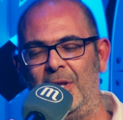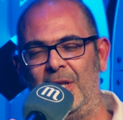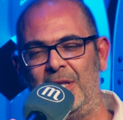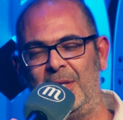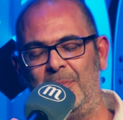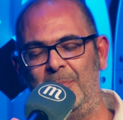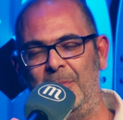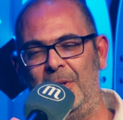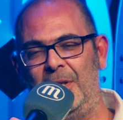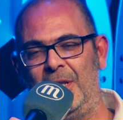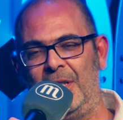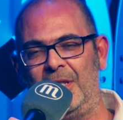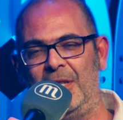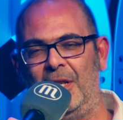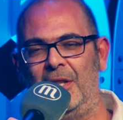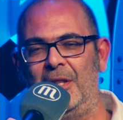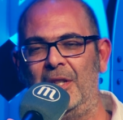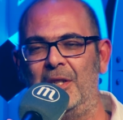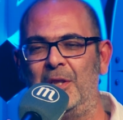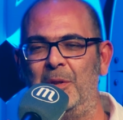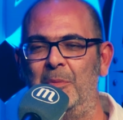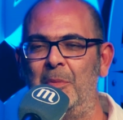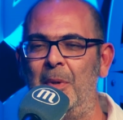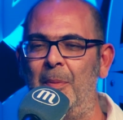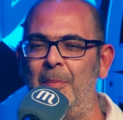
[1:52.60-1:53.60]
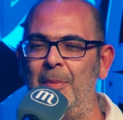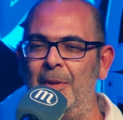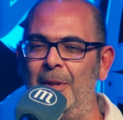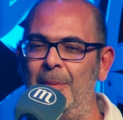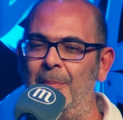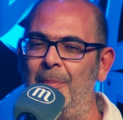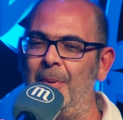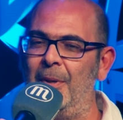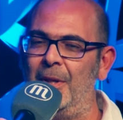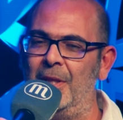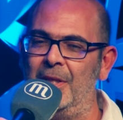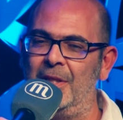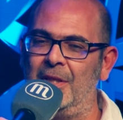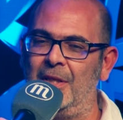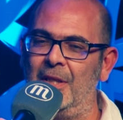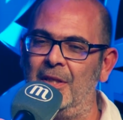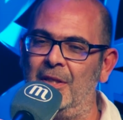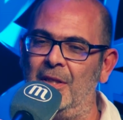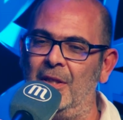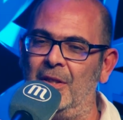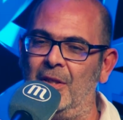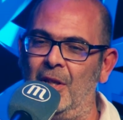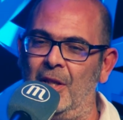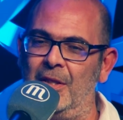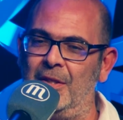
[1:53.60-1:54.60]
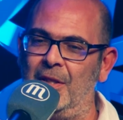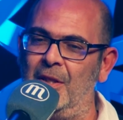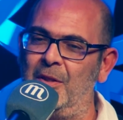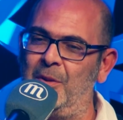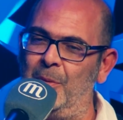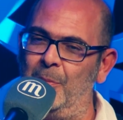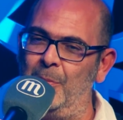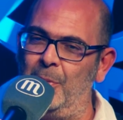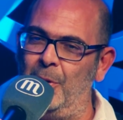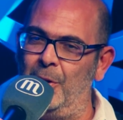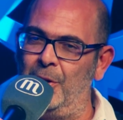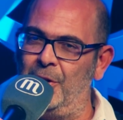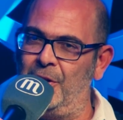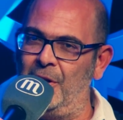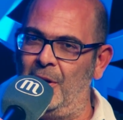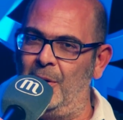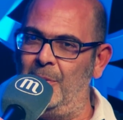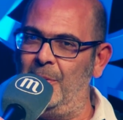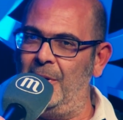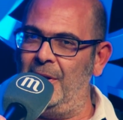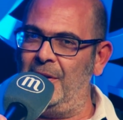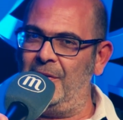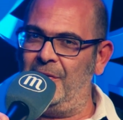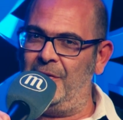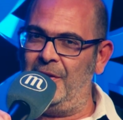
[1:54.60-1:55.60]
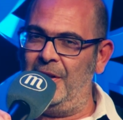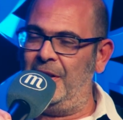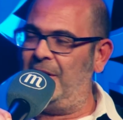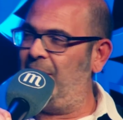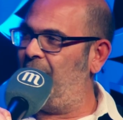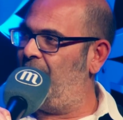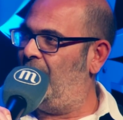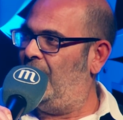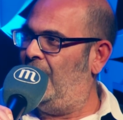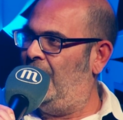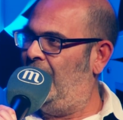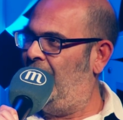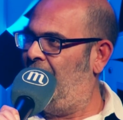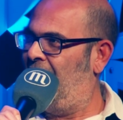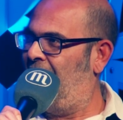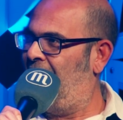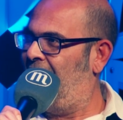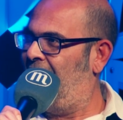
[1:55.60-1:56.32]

dass mir nichts anderes überblieb, als dass ich da sitze und blöd schaue, weil ich fertig war.